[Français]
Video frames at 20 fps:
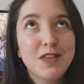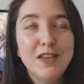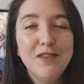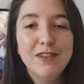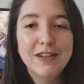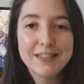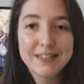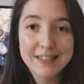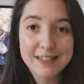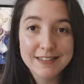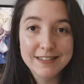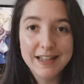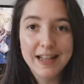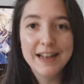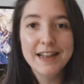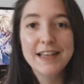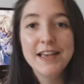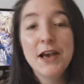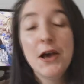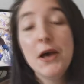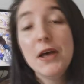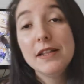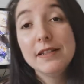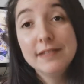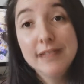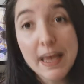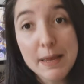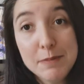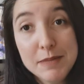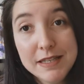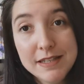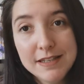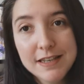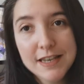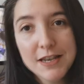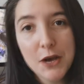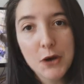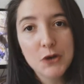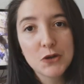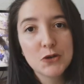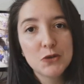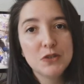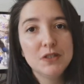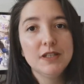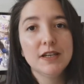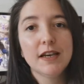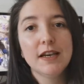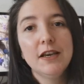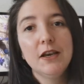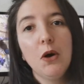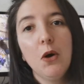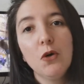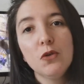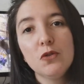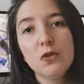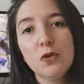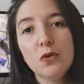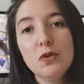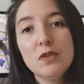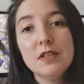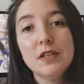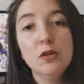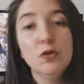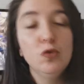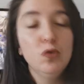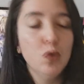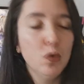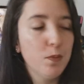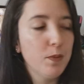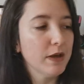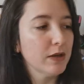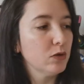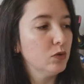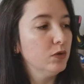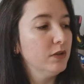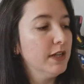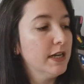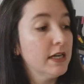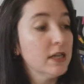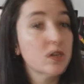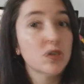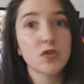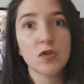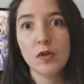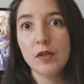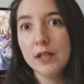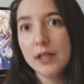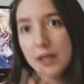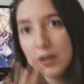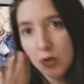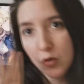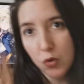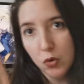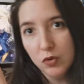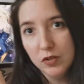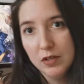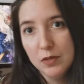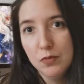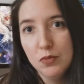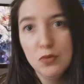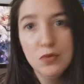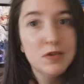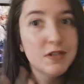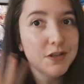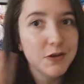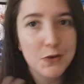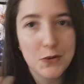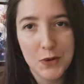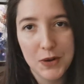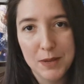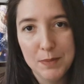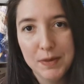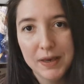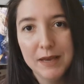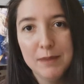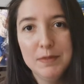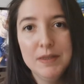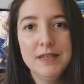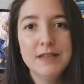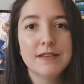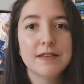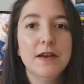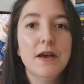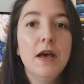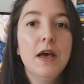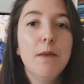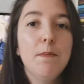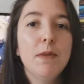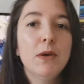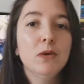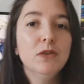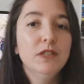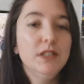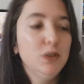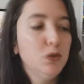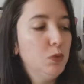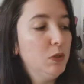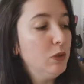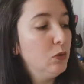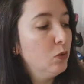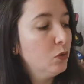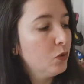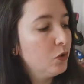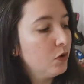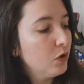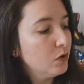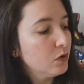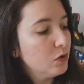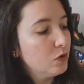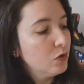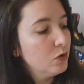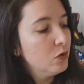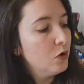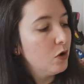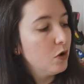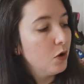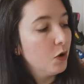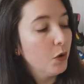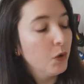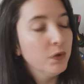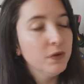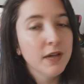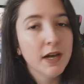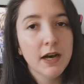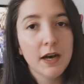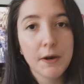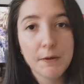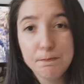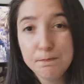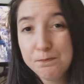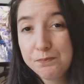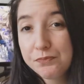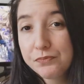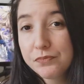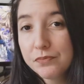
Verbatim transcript: qui va s'installer d'amitié, euh, je dirais, entre ces deux personnages. C'en est qu'au début, c'est que les prémices, mais on y suit donc ce euh, renard